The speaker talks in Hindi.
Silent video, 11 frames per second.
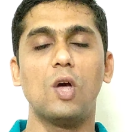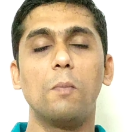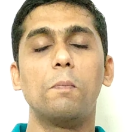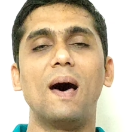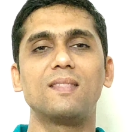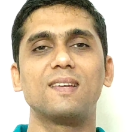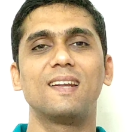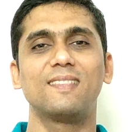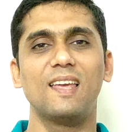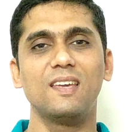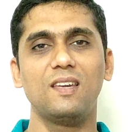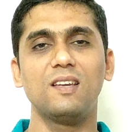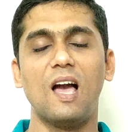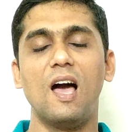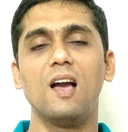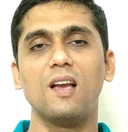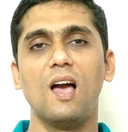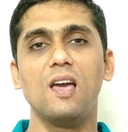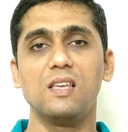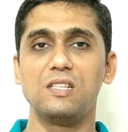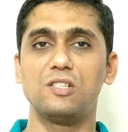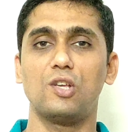अब बात करते हैं कि कहाँ कहाँ
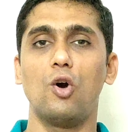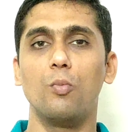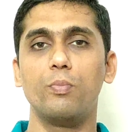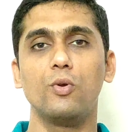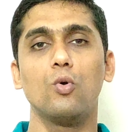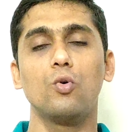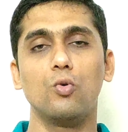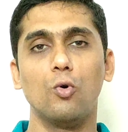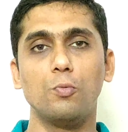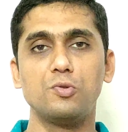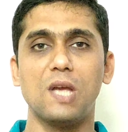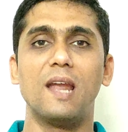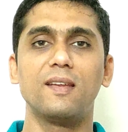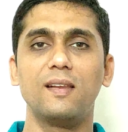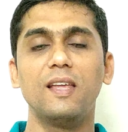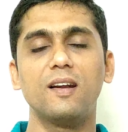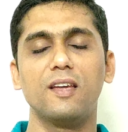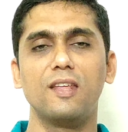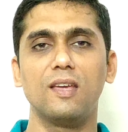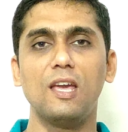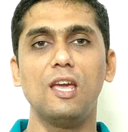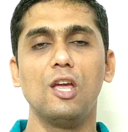इसका उपयोग उपचार के लिए करेंगे